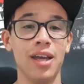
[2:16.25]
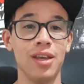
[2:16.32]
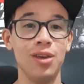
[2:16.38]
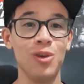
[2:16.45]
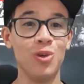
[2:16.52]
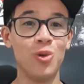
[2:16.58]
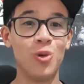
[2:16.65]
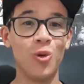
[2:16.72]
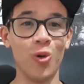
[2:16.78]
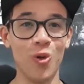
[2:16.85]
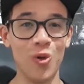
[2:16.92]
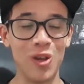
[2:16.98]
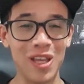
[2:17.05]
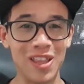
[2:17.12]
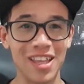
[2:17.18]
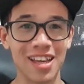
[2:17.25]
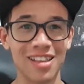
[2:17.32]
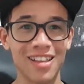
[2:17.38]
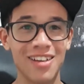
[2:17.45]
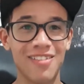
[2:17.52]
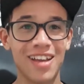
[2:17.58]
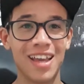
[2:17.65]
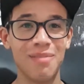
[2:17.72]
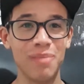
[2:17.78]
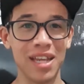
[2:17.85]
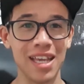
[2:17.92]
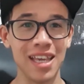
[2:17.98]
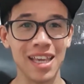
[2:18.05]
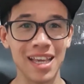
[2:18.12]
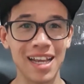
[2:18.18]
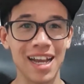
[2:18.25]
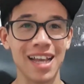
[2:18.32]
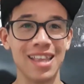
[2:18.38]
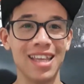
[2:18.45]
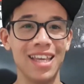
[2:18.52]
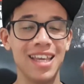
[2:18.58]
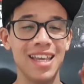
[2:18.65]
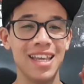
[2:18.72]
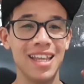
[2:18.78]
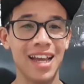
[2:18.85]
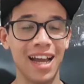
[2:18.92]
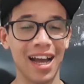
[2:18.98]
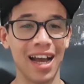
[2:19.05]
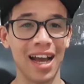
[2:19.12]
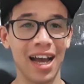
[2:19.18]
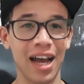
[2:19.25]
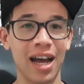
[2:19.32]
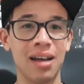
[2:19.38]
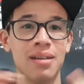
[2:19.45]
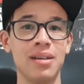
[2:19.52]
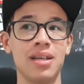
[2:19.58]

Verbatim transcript: E o Corinthians não é brincadeira.